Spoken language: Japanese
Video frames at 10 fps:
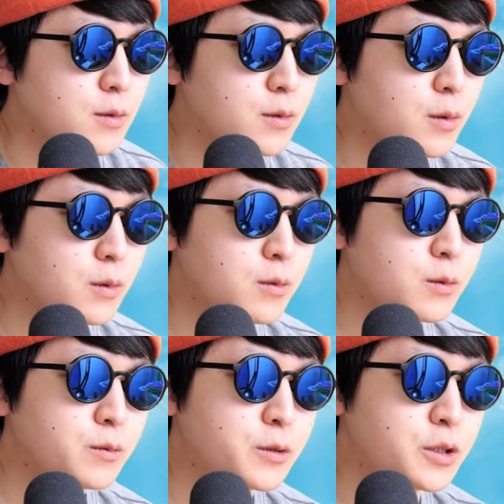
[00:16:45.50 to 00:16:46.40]
あ
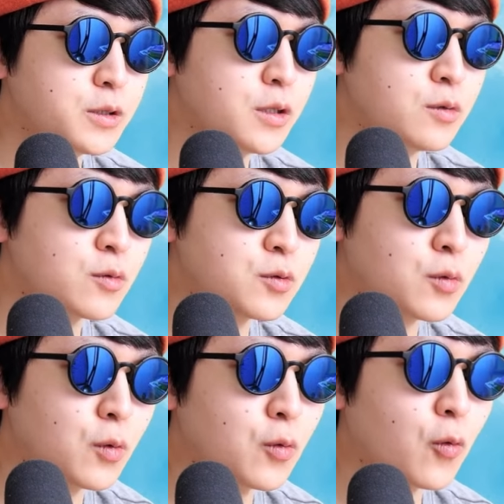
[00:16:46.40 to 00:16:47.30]
の不自然とそ
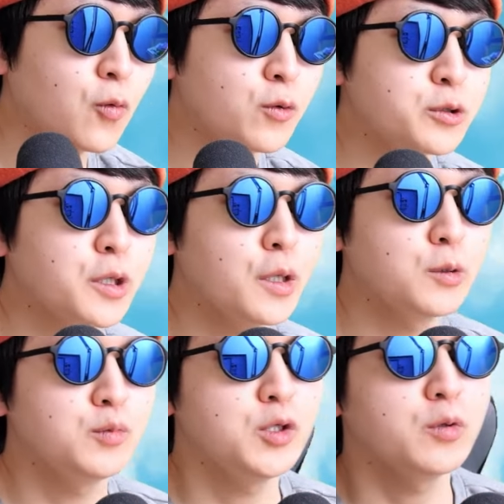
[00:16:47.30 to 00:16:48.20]
の高校受験
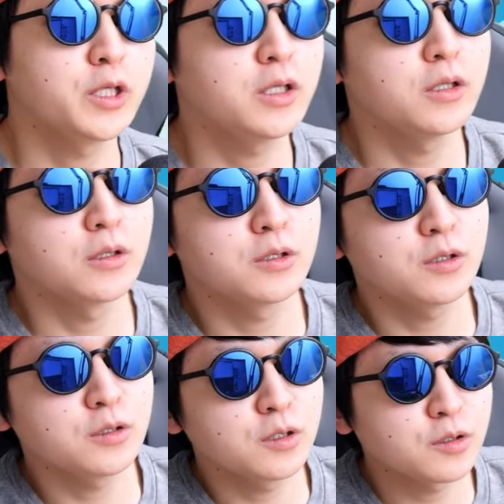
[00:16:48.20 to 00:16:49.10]
組より
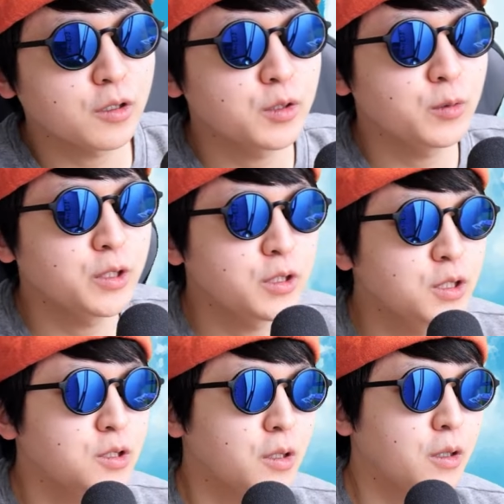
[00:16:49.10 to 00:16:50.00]
全然先取りで
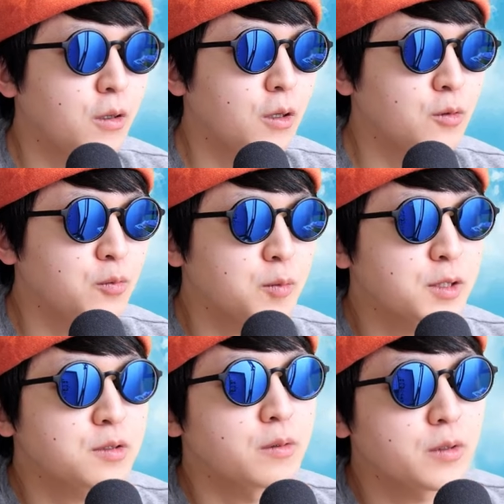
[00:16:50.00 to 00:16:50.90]
きんじゃないかなと思い
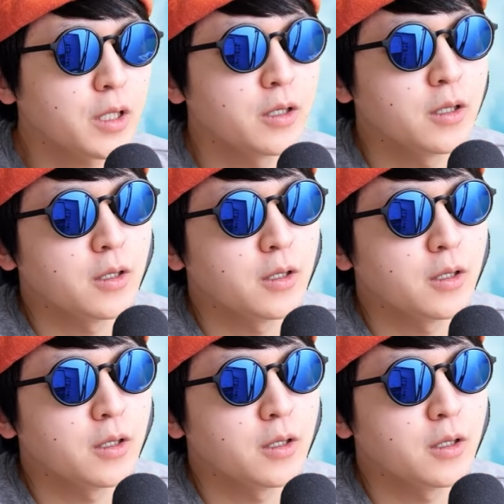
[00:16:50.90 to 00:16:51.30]
ますけどね。